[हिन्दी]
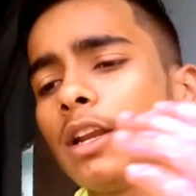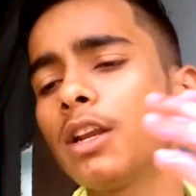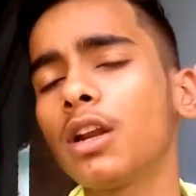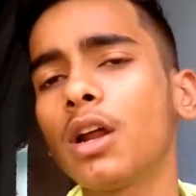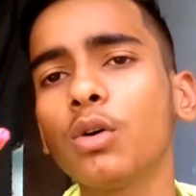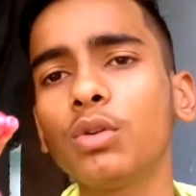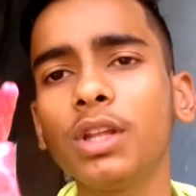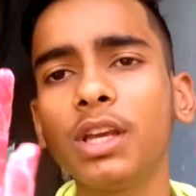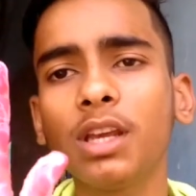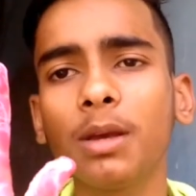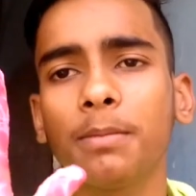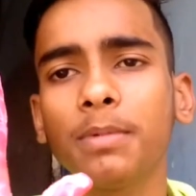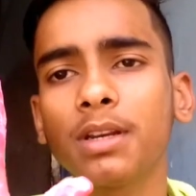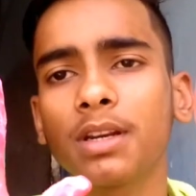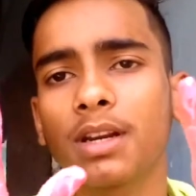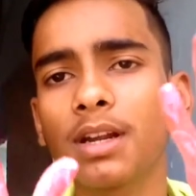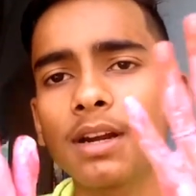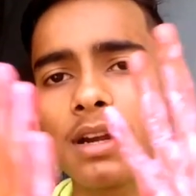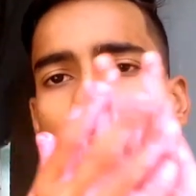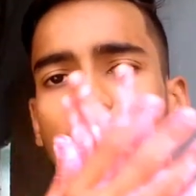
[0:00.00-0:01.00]
कर रहा हूँ देखिए
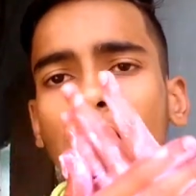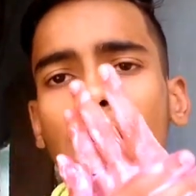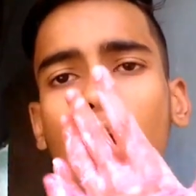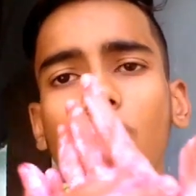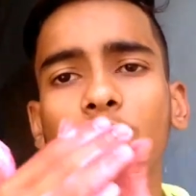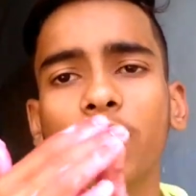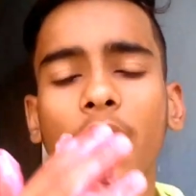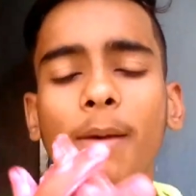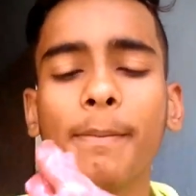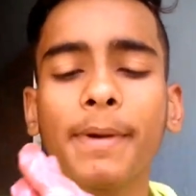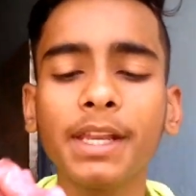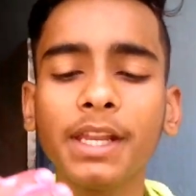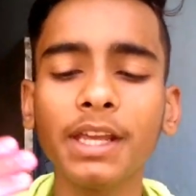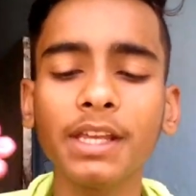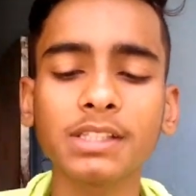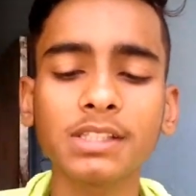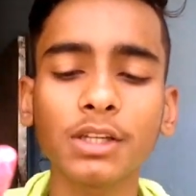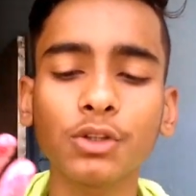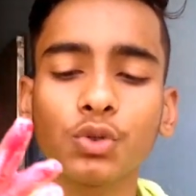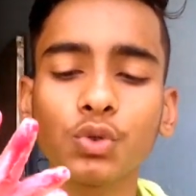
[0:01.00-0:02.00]
अभी रंग लगा हुआ है
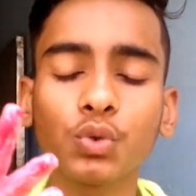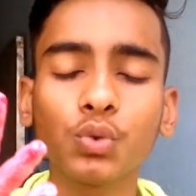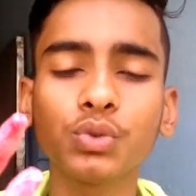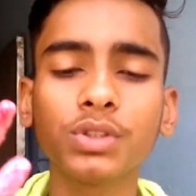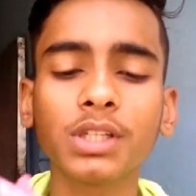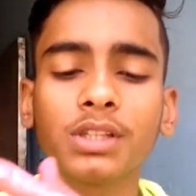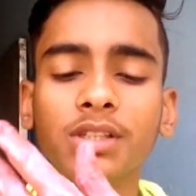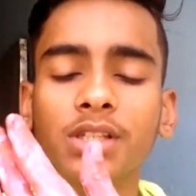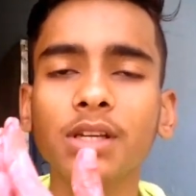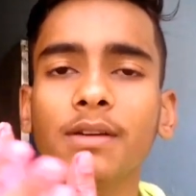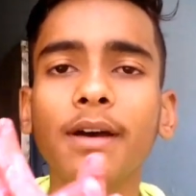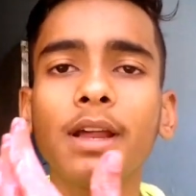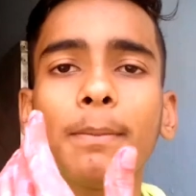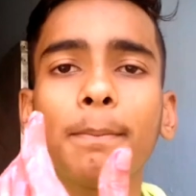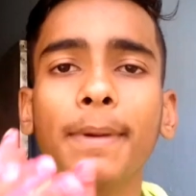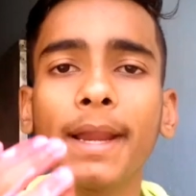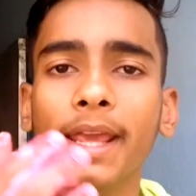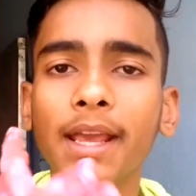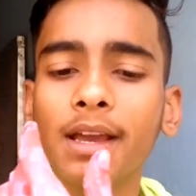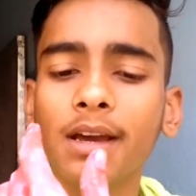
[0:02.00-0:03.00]
मैंने इसे टू से थ्री
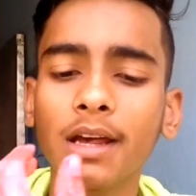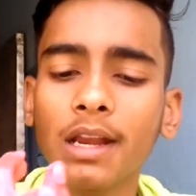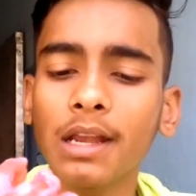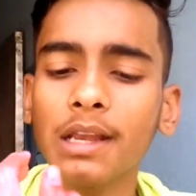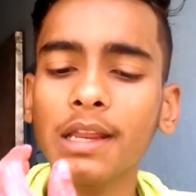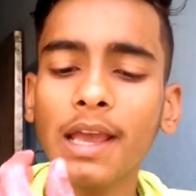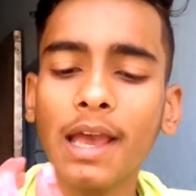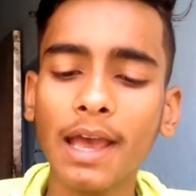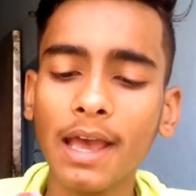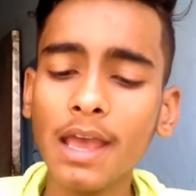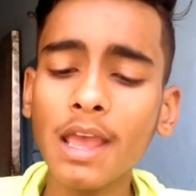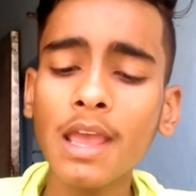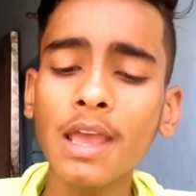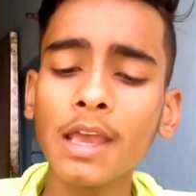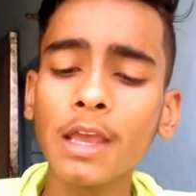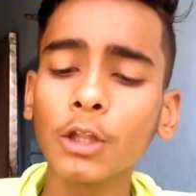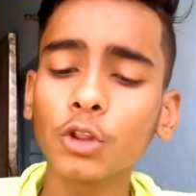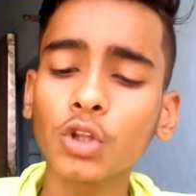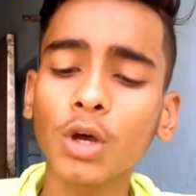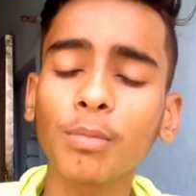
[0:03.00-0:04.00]
बार अप्लाई कर लिया
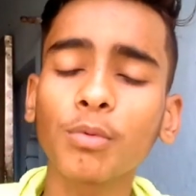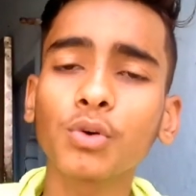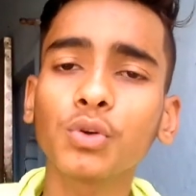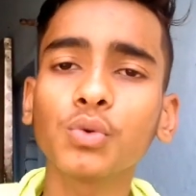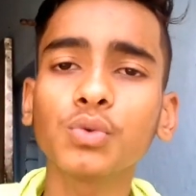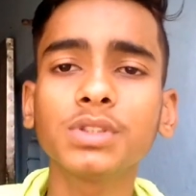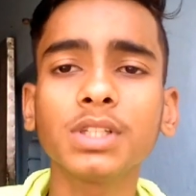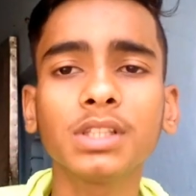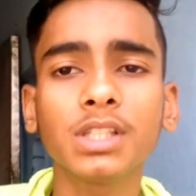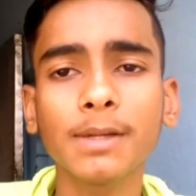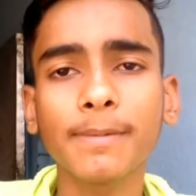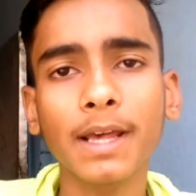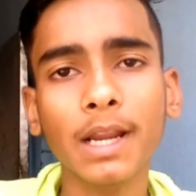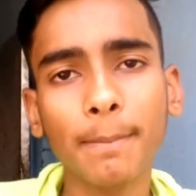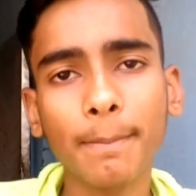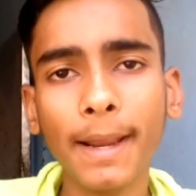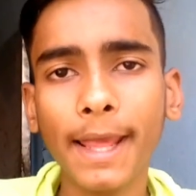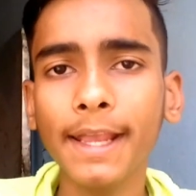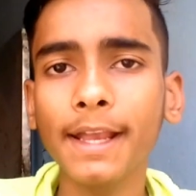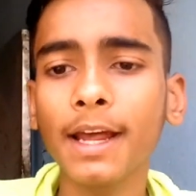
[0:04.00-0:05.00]
है तो आपको टू से थ्री
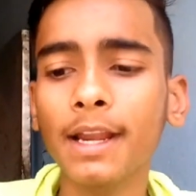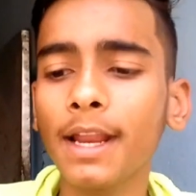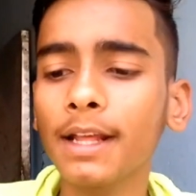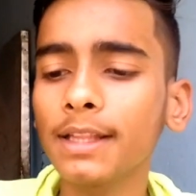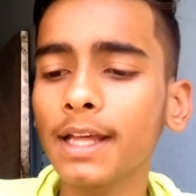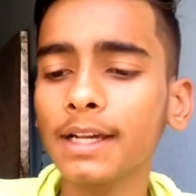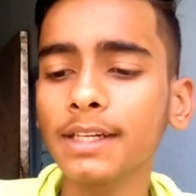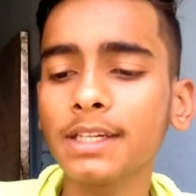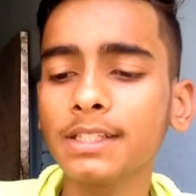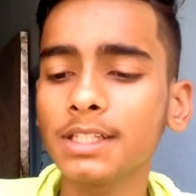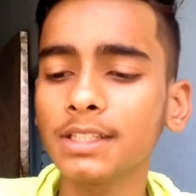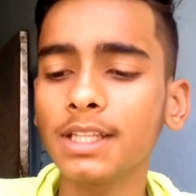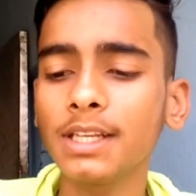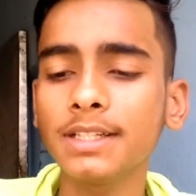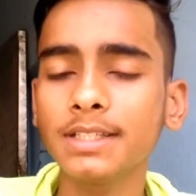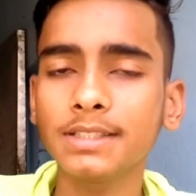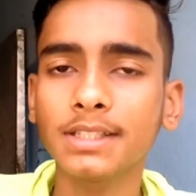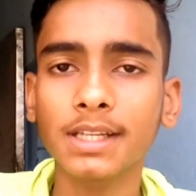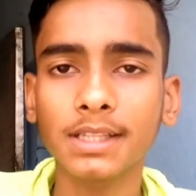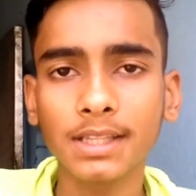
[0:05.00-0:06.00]
बार अप्लाई करना है ताकि अच्छी
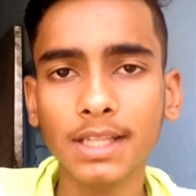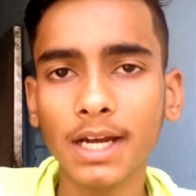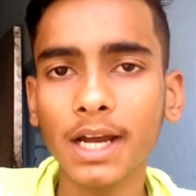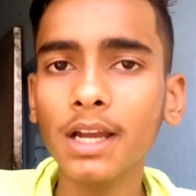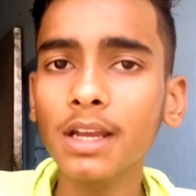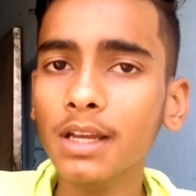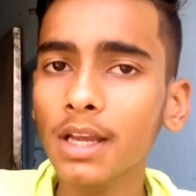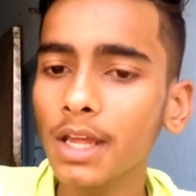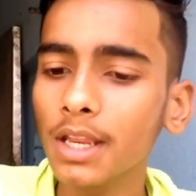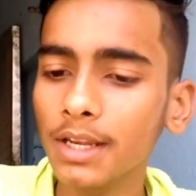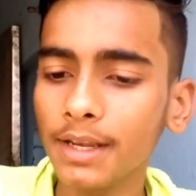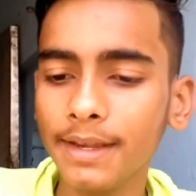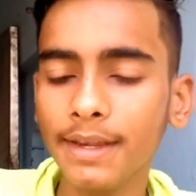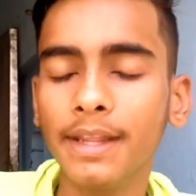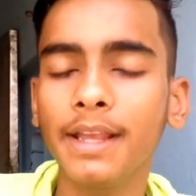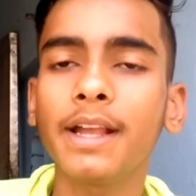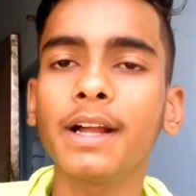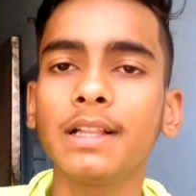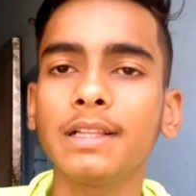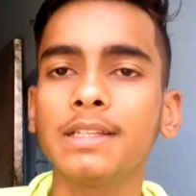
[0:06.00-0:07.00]
तरीके से इसका
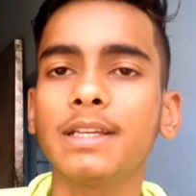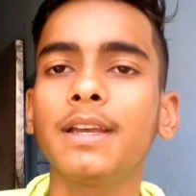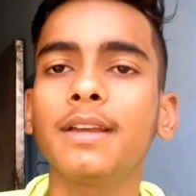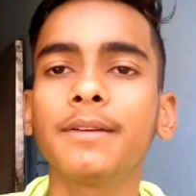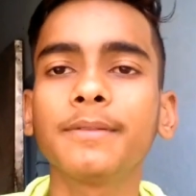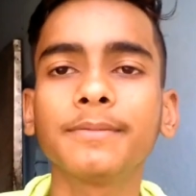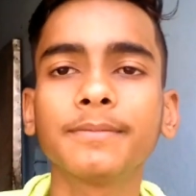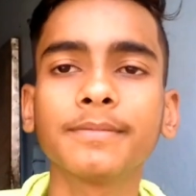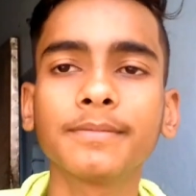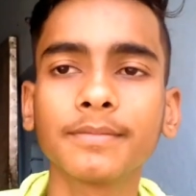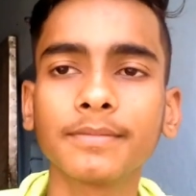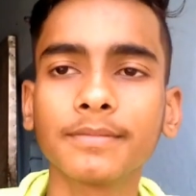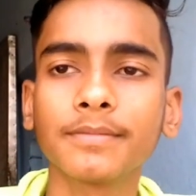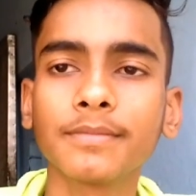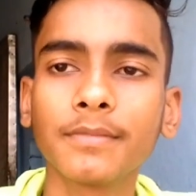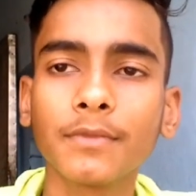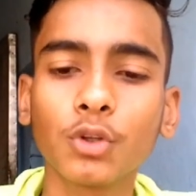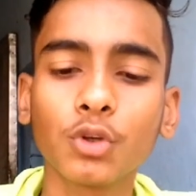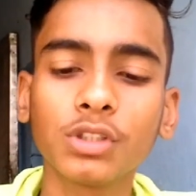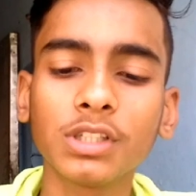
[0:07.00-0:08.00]
दाग निकल जाए
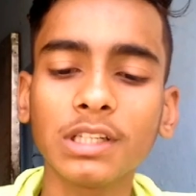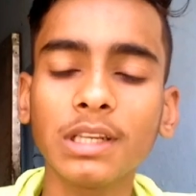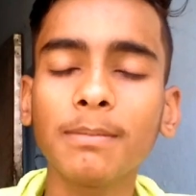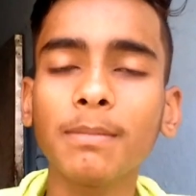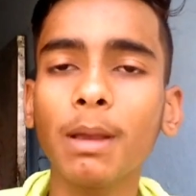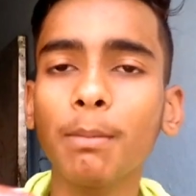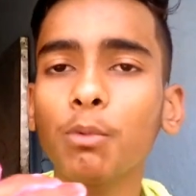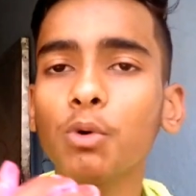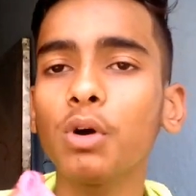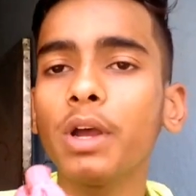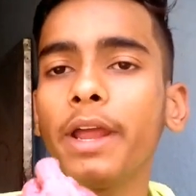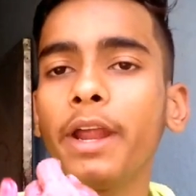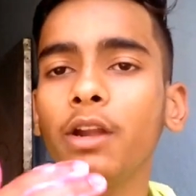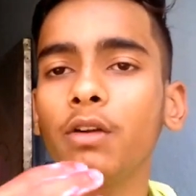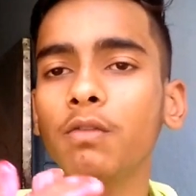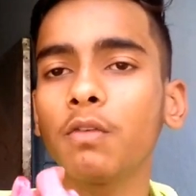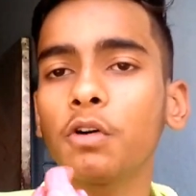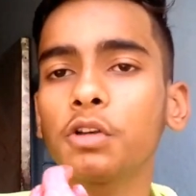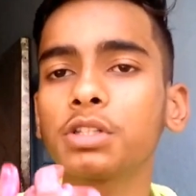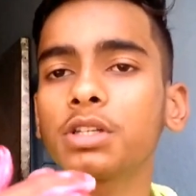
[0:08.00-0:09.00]
तो चलिए मैं आपको
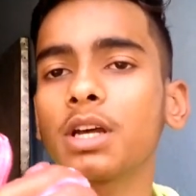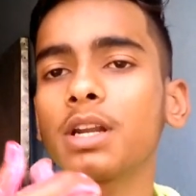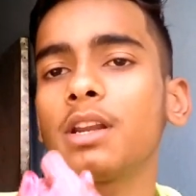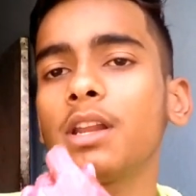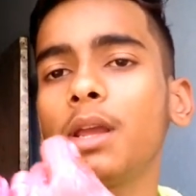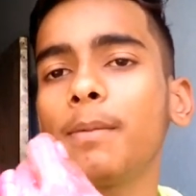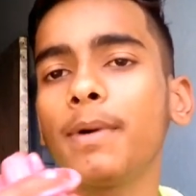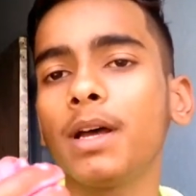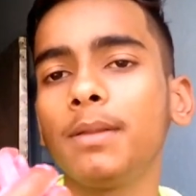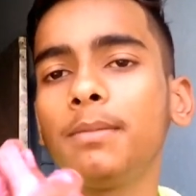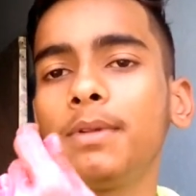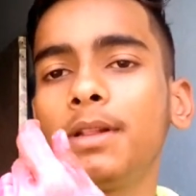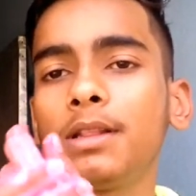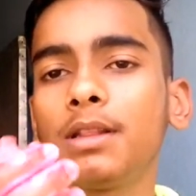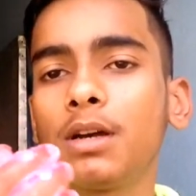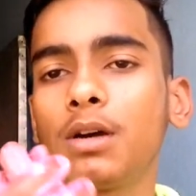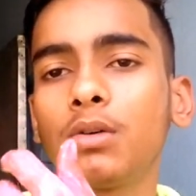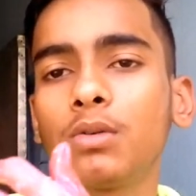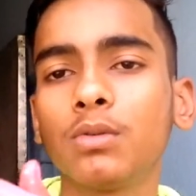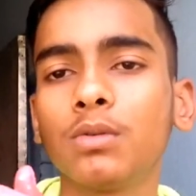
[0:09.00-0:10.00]
हैंड वॉश करने के बाद
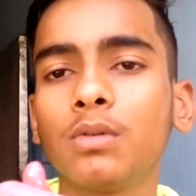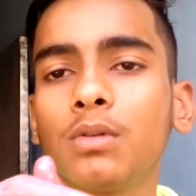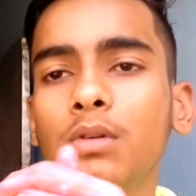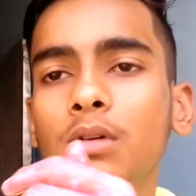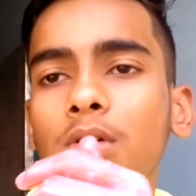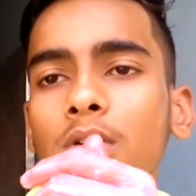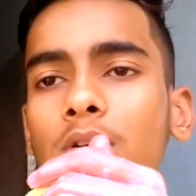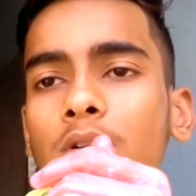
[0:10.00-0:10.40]
मिलता हूँ